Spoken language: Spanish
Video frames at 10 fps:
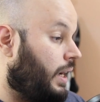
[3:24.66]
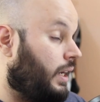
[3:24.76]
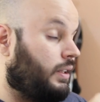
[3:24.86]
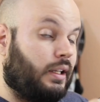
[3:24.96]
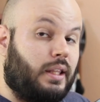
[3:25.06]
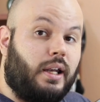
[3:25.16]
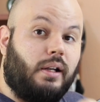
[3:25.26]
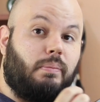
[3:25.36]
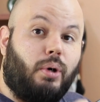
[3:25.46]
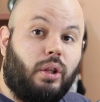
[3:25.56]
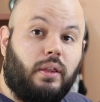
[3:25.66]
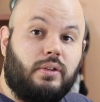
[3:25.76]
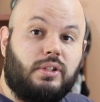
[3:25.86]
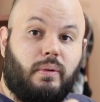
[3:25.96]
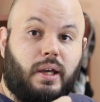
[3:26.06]
va a restartear el pod
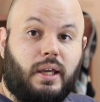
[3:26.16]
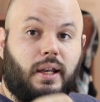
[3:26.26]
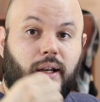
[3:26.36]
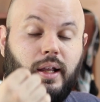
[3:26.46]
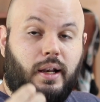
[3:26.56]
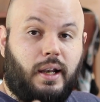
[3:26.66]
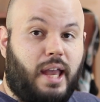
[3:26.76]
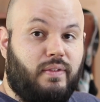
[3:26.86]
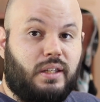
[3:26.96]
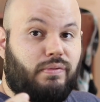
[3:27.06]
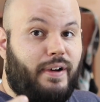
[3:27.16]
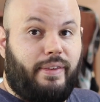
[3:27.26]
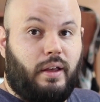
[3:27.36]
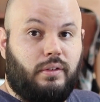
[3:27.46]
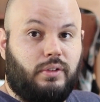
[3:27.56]
si ve que el, liveness
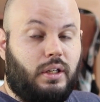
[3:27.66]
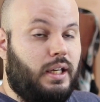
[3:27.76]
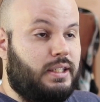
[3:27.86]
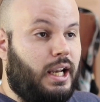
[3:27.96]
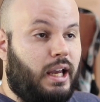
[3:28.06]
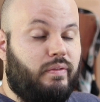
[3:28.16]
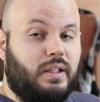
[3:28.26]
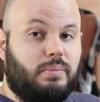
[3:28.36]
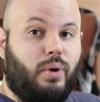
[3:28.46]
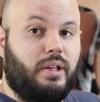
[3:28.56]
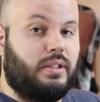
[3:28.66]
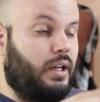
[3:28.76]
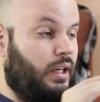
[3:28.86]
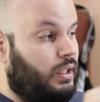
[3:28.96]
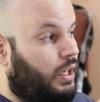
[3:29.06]
falla, ¿sí? Ese liveness puede
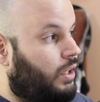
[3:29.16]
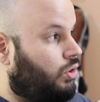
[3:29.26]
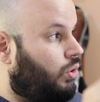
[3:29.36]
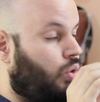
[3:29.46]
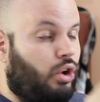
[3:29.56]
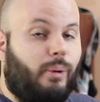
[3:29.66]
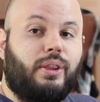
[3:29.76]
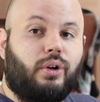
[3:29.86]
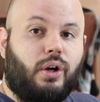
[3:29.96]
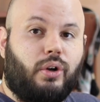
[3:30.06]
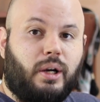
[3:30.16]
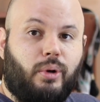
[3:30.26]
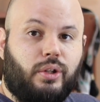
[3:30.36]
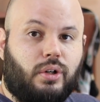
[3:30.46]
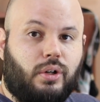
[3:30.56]
ser en este caso un comando que
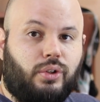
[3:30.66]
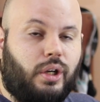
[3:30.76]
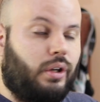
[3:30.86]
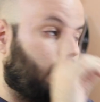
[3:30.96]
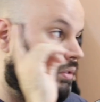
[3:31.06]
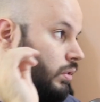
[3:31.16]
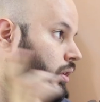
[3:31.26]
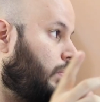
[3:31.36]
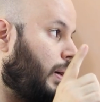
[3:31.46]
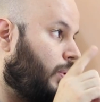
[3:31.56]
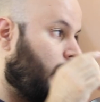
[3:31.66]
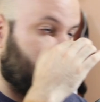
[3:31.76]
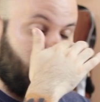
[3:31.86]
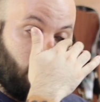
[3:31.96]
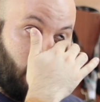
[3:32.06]
corremos dentro del contenedor. Vamos
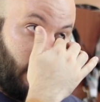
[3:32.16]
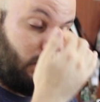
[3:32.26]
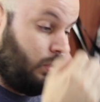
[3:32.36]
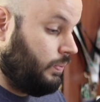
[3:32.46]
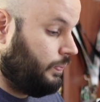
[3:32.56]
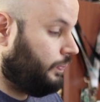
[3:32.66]
el segundo caso.